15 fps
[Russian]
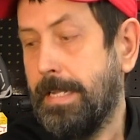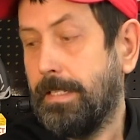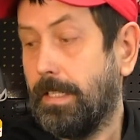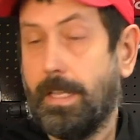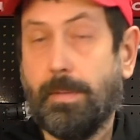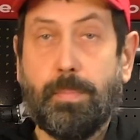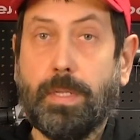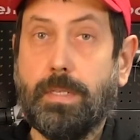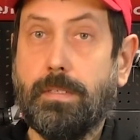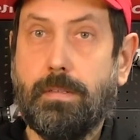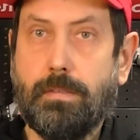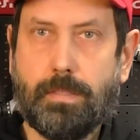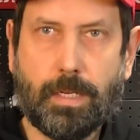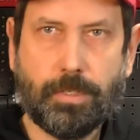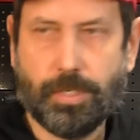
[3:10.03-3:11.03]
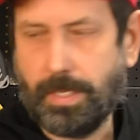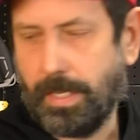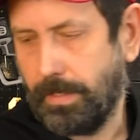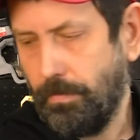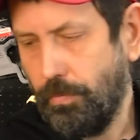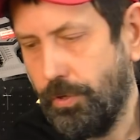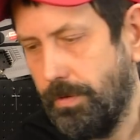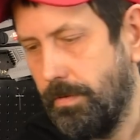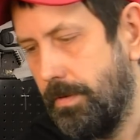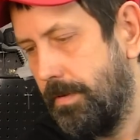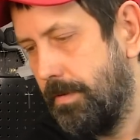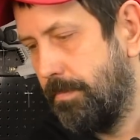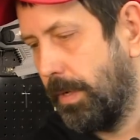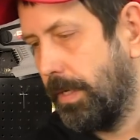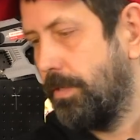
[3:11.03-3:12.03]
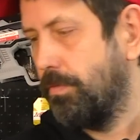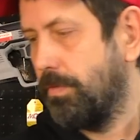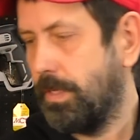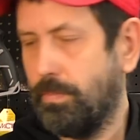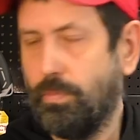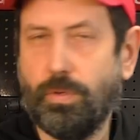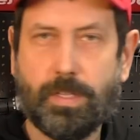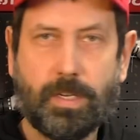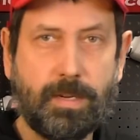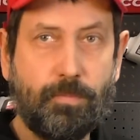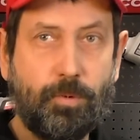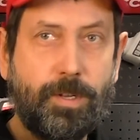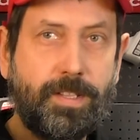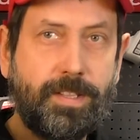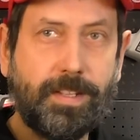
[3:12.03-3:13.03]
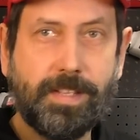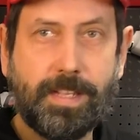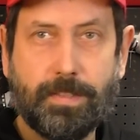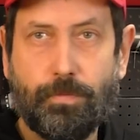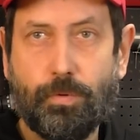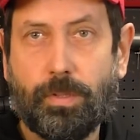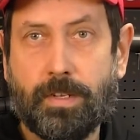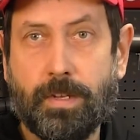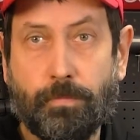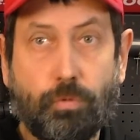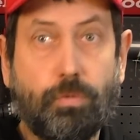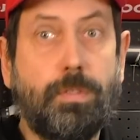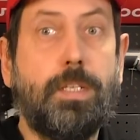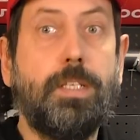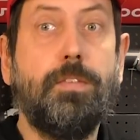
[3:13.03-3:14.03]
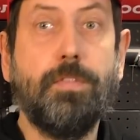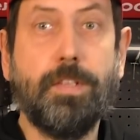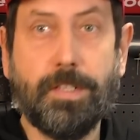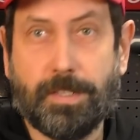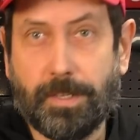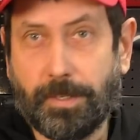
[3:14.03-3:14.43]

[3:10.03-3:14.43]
Тогда я приз также не озвучил. Приз у нас будет аккумуляторная отвертка, ну, естественно,